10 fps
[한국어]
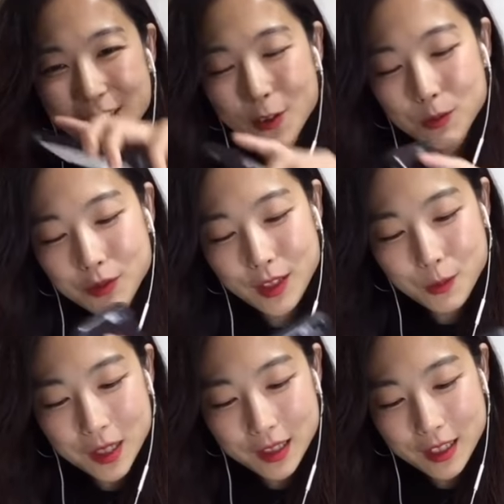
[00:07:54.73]

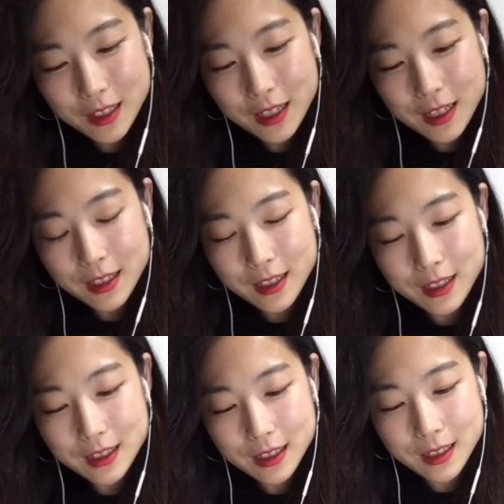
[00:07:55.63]
오프닝 파티
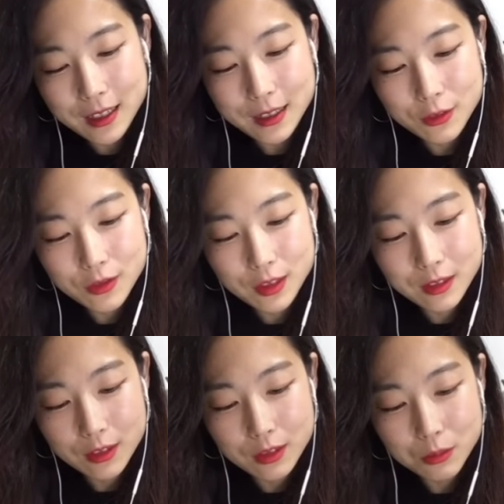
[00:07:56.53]
날이 제가
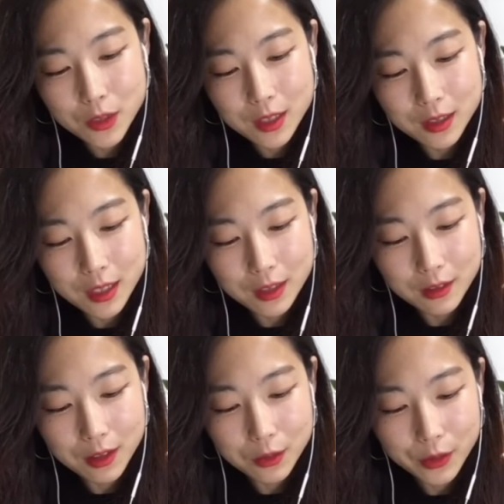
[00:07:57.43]
음, 근무하는
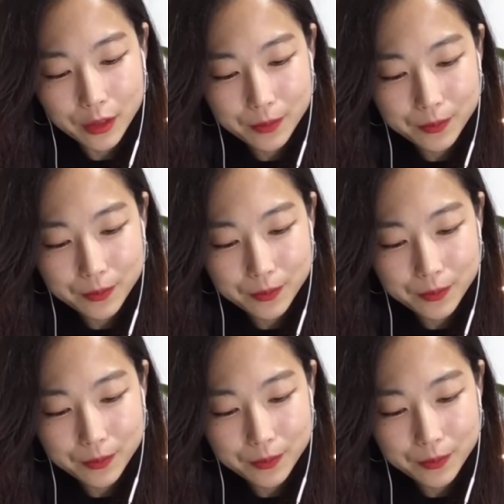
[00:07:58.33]
날이더라고요.